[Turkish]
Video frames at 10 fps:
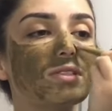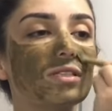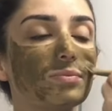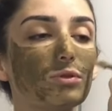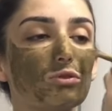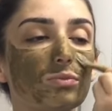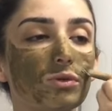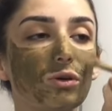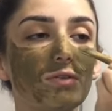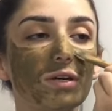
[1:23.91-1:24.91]
Tripodum
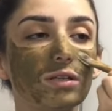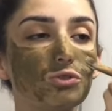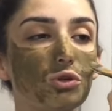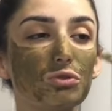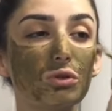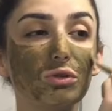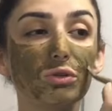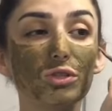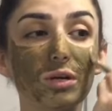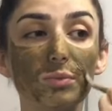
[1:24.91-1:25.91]
yok ve çok zor
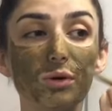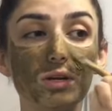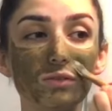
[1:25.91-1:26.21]
olacak böyle.